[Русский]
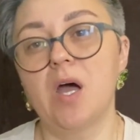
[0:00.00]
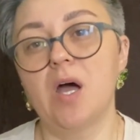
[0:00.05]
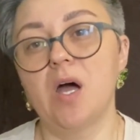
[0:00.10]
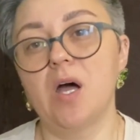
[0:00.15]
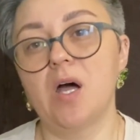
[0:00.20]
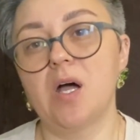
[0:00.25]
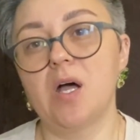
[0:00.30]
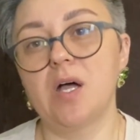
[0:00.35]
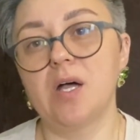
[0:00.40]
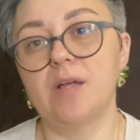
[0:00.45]

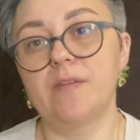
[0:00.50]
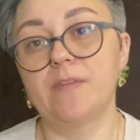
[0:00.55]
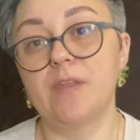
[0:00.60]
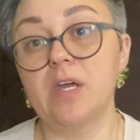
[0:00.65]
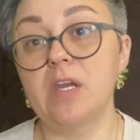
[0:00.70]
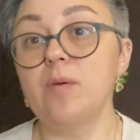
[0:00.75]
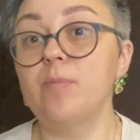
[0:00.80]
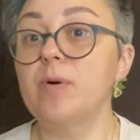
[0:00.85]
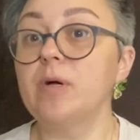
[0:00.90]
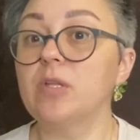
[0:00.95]
Э,
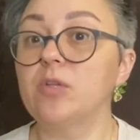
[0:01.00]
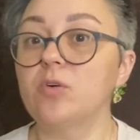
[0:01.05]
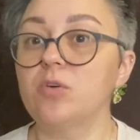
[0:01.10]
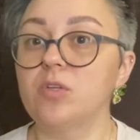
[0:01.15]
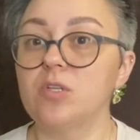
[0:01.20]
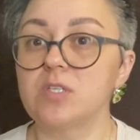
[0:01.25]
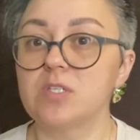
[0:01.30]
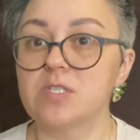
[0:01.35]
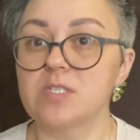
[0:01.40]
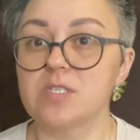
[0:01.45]
Дарья
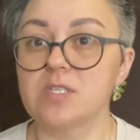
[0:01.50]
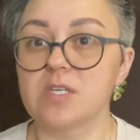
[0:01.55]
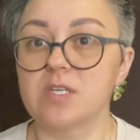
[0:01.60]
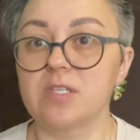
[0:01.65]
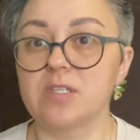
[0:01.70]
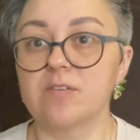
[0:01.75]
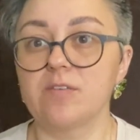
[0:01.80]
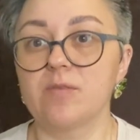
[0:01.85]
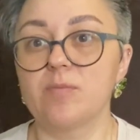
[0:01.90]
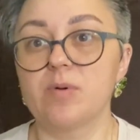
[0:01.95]
поклонница
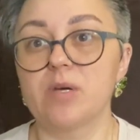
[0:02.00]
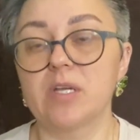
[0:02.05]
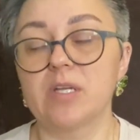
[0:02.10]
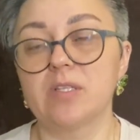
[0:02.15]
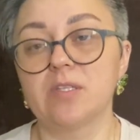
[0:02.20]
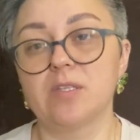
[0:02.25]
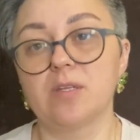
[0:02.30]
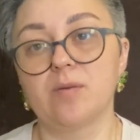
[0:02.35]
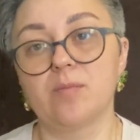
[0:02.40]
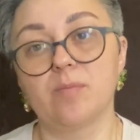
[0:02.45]
этого
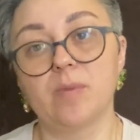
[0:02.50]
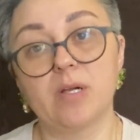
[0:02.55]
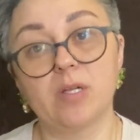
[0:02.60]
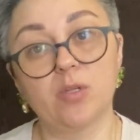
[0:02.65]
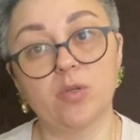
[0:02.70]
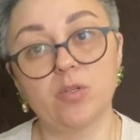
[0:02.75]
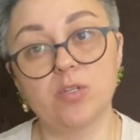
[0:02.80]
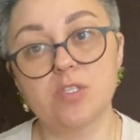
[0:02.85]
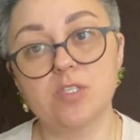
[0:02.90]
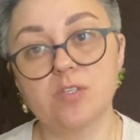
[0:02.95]
бренда,
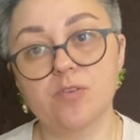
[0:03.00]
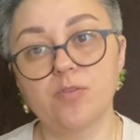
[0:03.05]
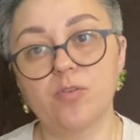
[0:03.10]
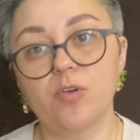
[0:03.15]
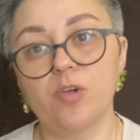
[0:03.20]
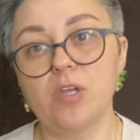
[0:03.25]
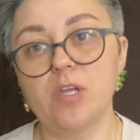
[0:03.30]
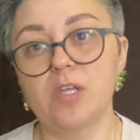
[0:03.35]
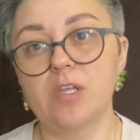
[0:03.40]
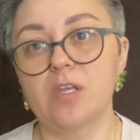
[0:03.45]
поклонница
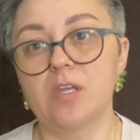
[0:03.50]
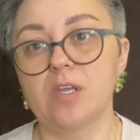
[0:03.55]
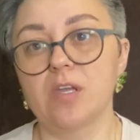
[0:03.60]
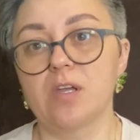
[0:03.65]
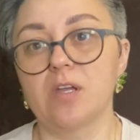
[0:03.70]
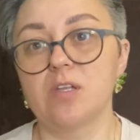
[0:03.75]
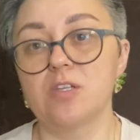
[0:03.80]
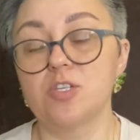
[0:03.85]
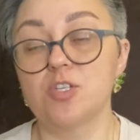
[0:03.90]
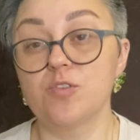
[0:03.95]

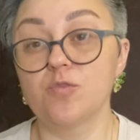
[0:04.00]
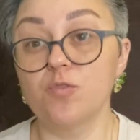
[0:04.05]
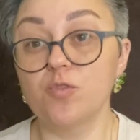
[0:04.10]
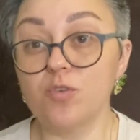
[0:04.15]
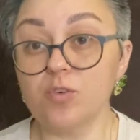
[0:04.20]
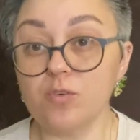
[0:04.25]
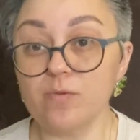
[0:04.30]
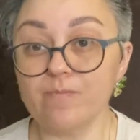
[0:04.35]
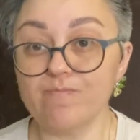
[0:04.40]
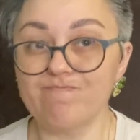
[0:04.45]
Фоэги,
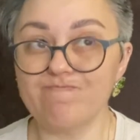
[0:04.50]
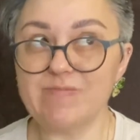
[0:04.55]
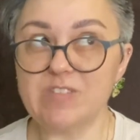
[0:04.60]
чего,